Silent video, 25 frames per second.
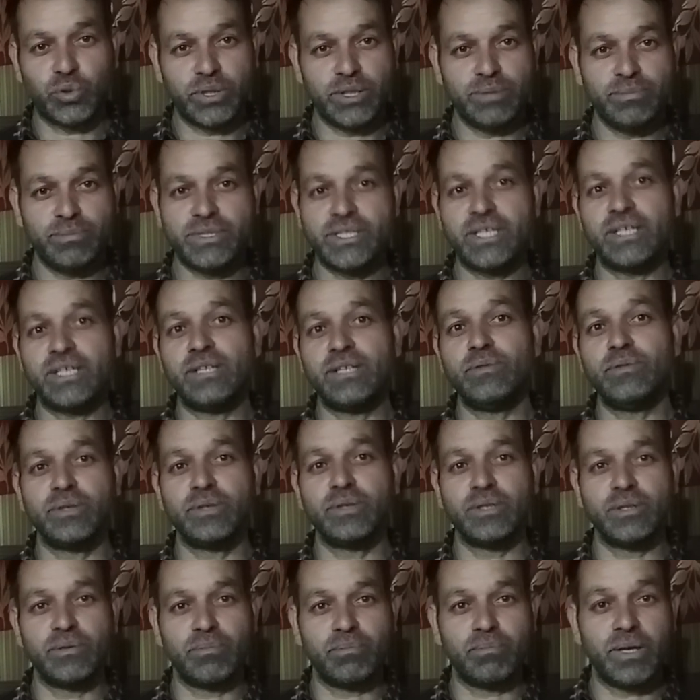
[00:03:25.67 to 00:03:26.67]
हिमसेल्फ
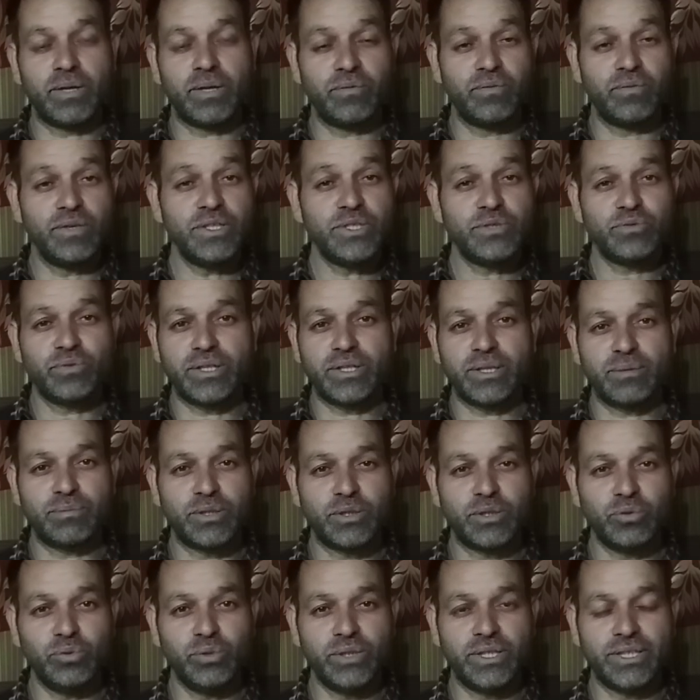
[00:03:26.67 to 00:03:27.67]
बाई विच वन ऑफ द
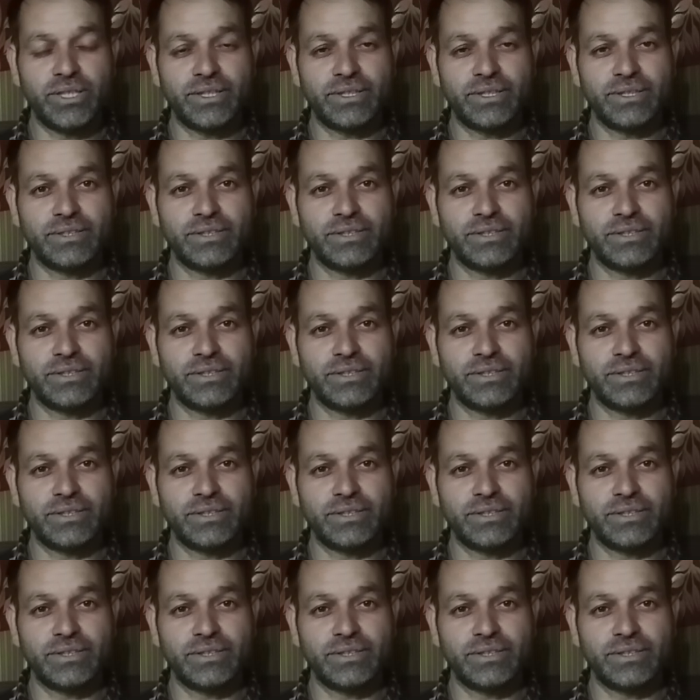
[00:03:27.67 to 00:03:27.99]
रूलर